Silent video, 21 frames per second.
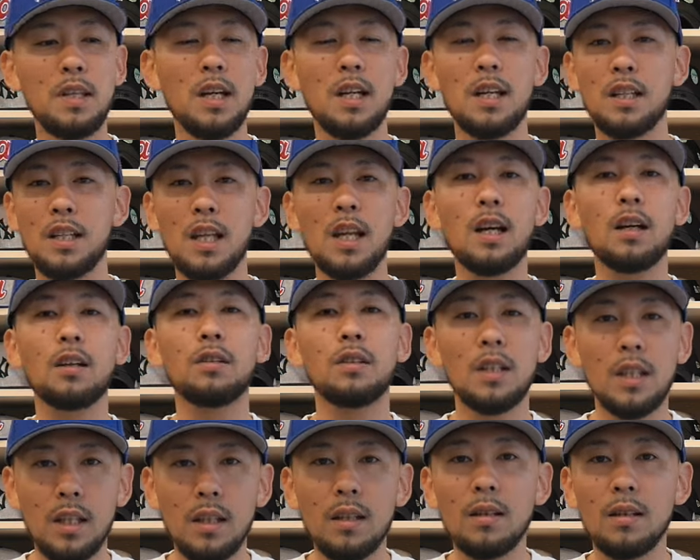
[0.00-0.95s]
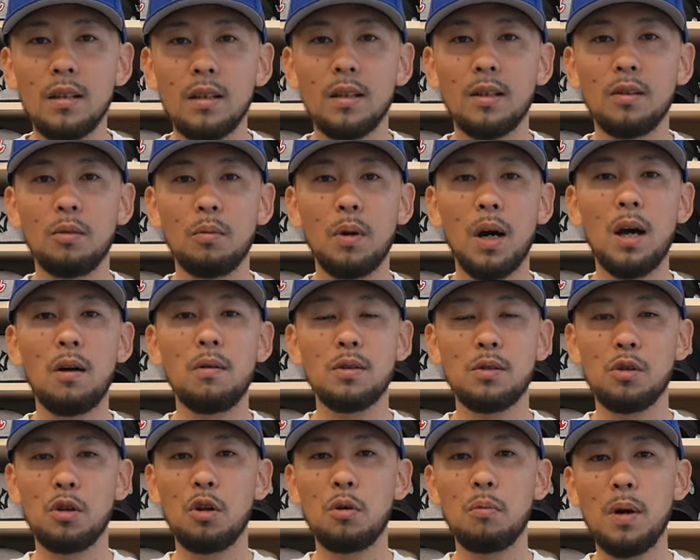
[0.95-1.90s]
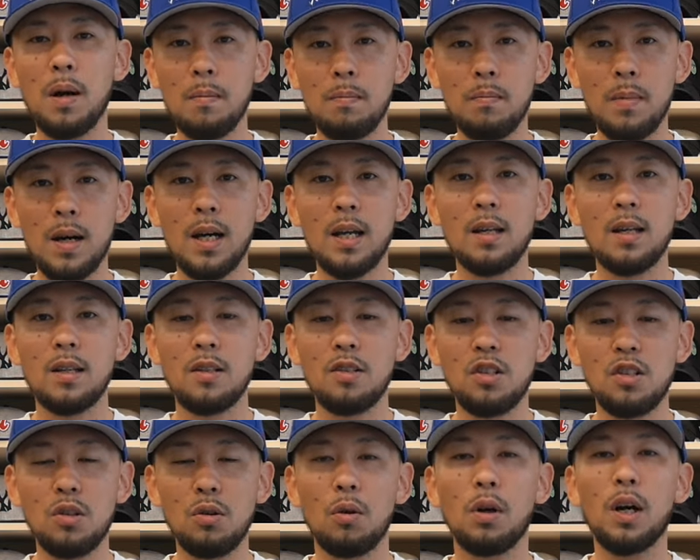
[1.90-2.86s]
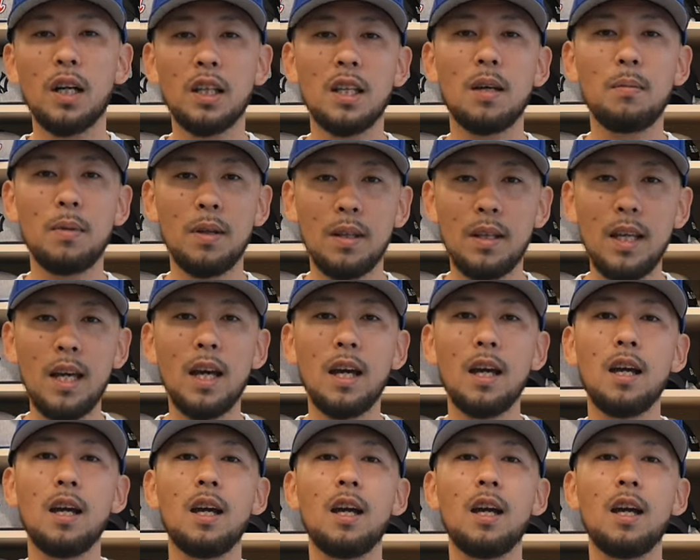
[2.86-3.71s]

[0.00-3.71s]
ディアに出なくていい。お前はそのまんま字を固めて、